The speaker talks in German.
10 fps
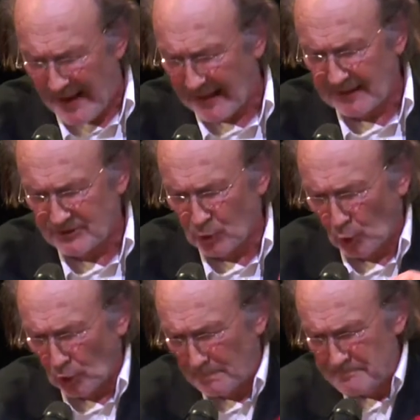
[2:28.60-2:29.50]

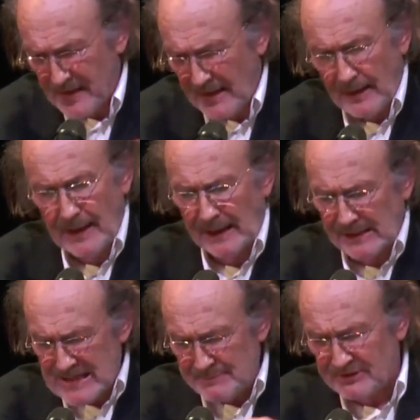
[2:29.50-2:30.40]
Bariton. Er
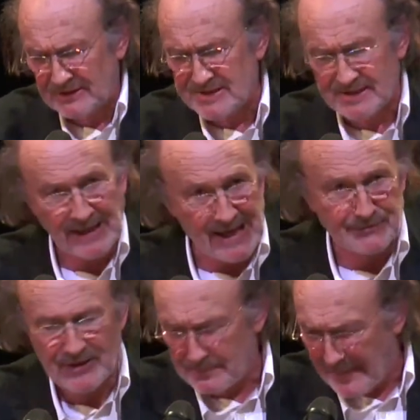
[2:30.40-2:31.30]
liebt die
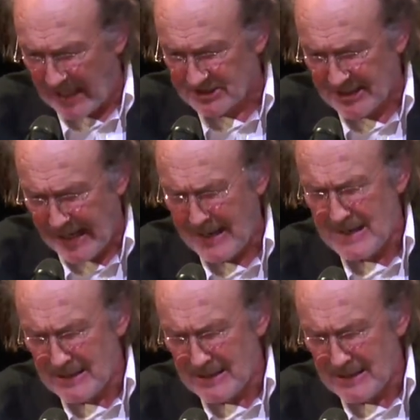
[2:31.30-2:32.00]
Sklavin Mascha